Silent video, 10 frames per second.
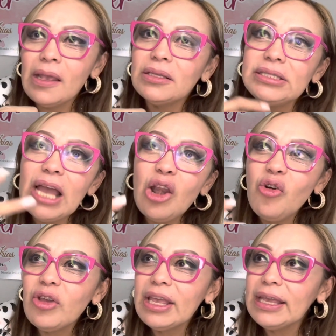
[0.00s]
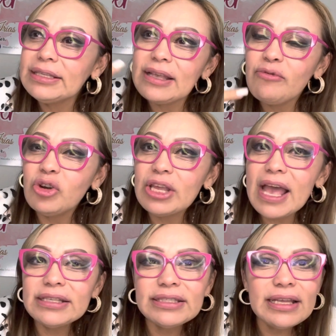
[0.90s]
Ya lo que
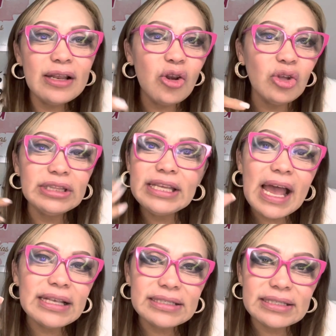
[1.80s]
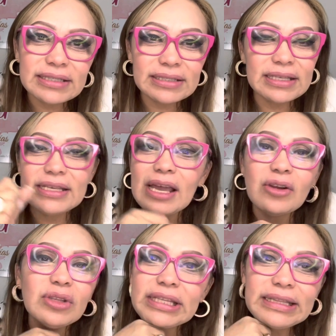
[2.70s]
saboreaste lo tirás y ya
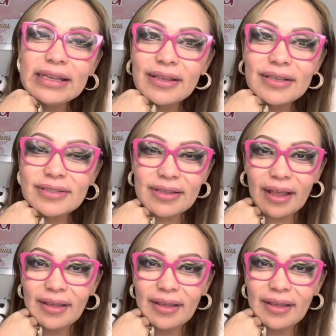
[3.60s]
no te interesa.